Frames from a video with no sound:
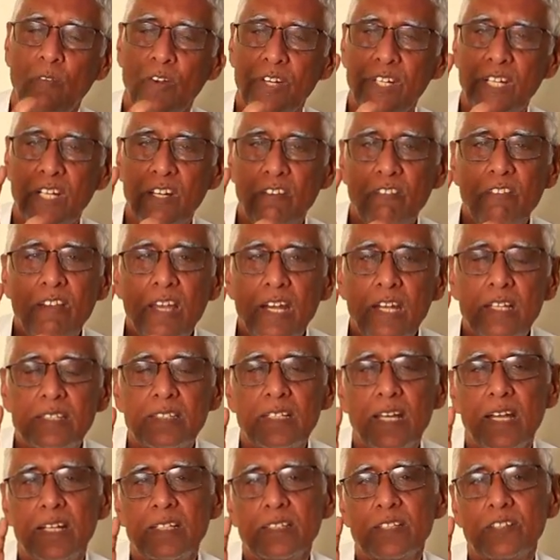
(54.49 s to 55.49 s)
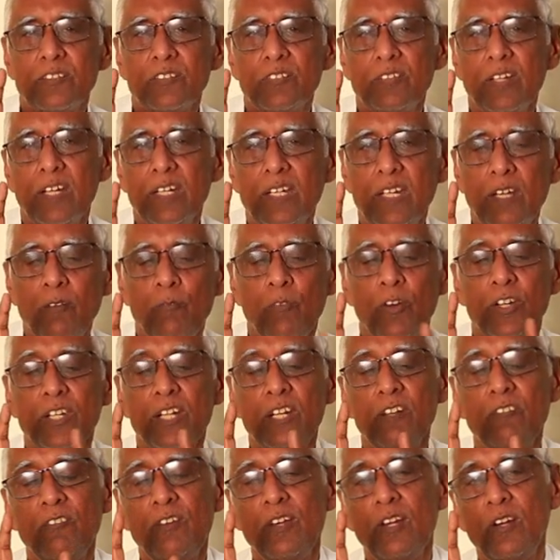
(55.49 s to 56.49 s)
బొటన వేలే సాయం చేస్తుంది అంటే ఈ
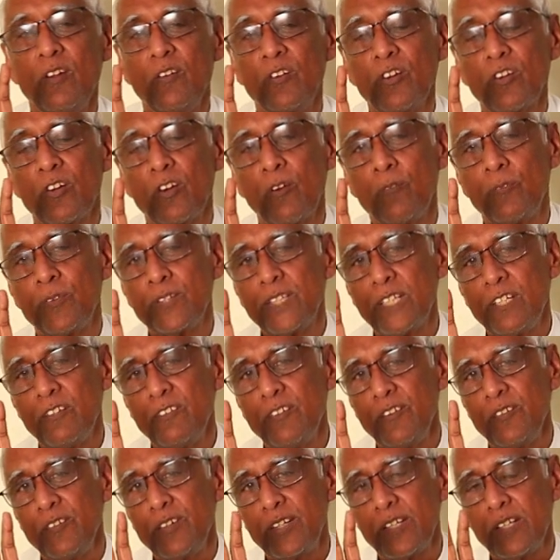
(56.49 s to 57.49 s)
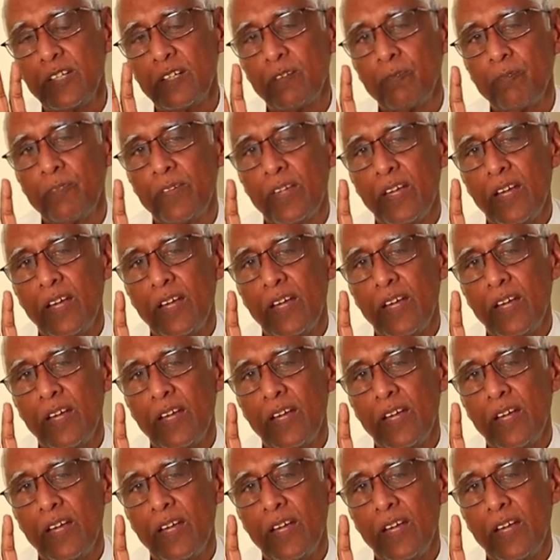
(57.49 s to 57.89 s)
బొటన వేలులో ఉన్న గొప్పతనం ఏమిటి